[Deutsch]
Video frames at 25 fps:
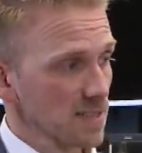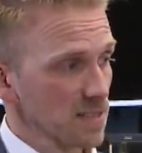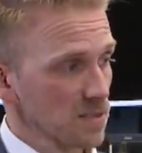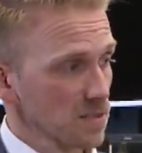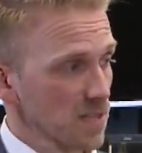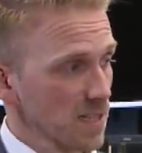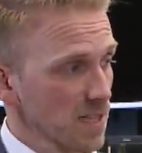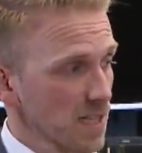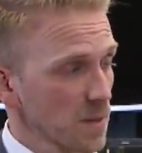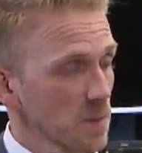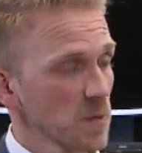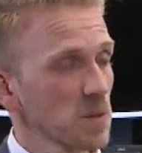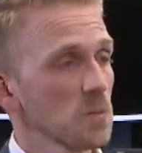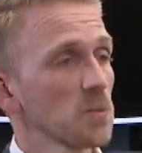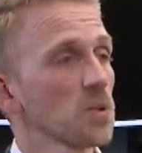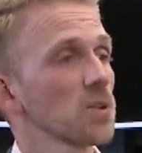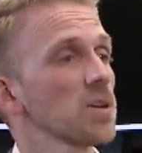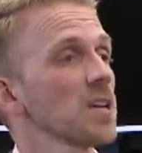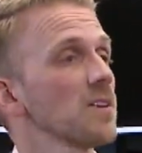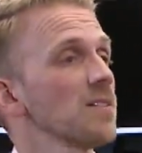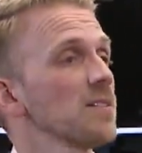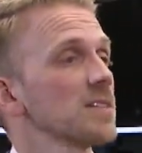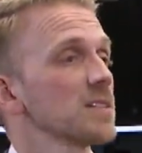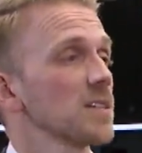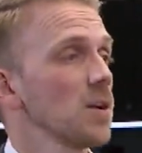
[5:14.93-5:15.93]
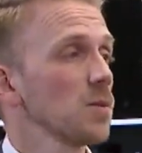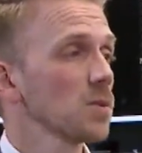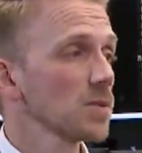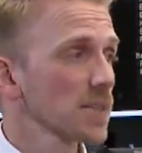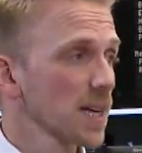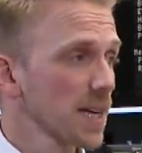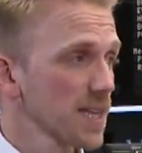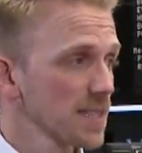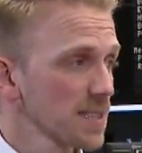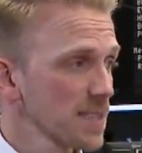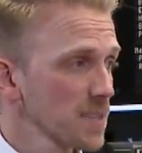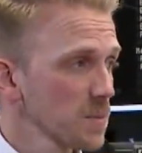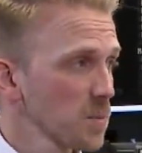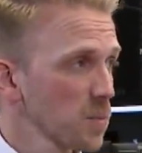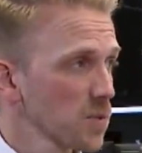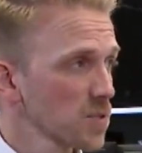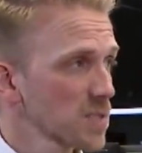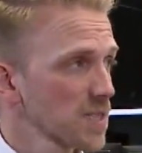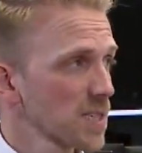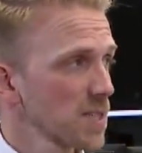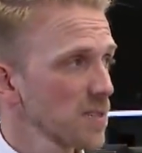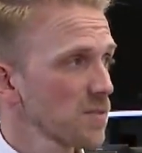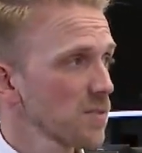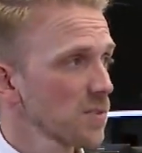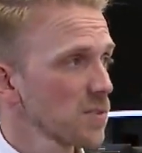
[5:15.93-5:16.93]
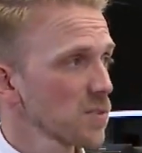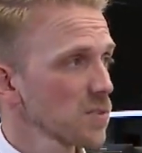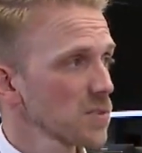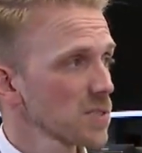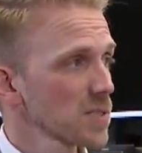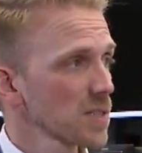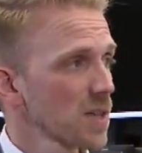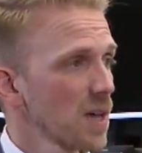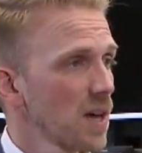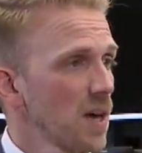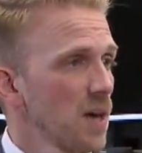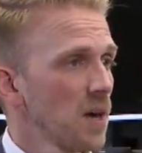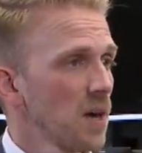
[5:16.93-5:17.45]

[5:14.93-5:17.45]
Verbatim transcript: Also dann habe ich möglicherweise auch 30 Prozent Verlust.